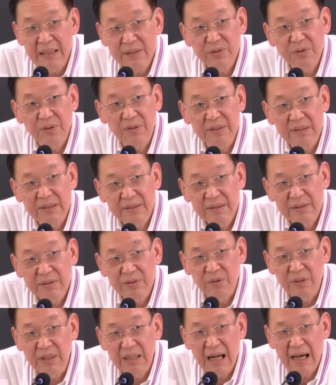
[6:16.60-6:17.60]
อ้าวนี่มัน
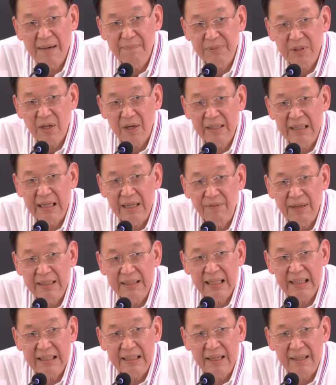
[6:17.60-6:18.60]
เกิดอะไรขึ้นฉับพ
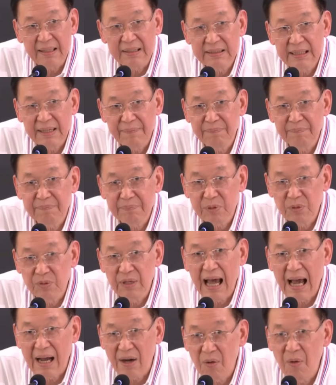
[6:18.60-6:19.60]
ลันทันใดขนาดนั้น
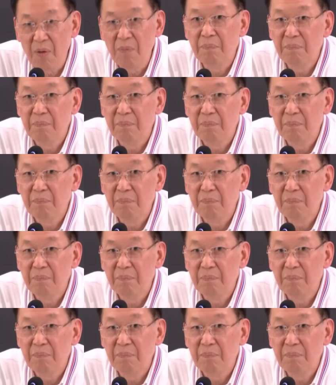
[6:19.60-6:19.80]
สิบ